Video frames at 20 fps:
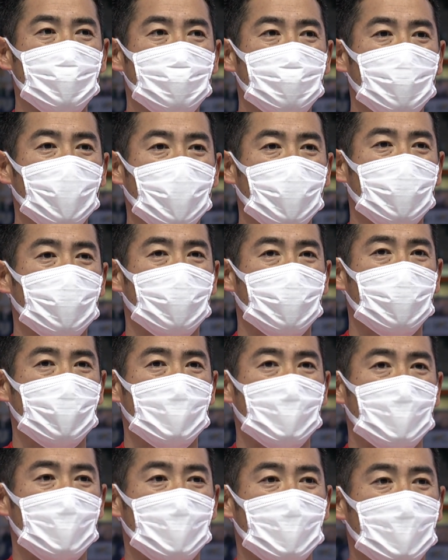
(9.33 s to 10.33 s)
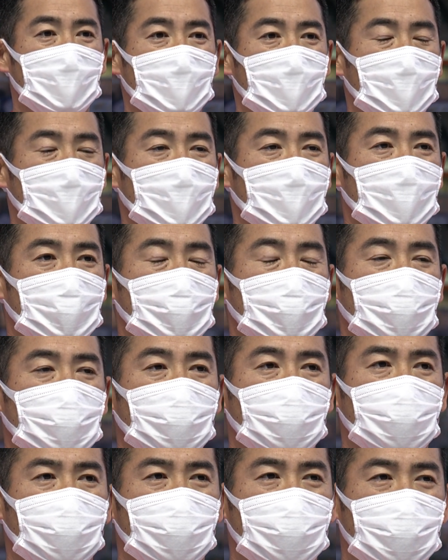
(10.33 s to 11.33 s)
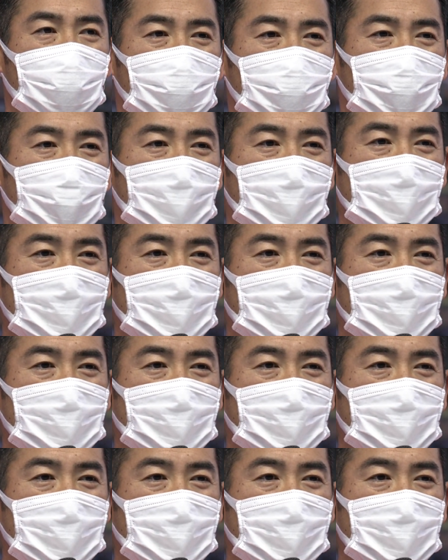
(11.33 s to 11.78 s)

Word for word: 後ろで見ていていかがでしたでしょうか、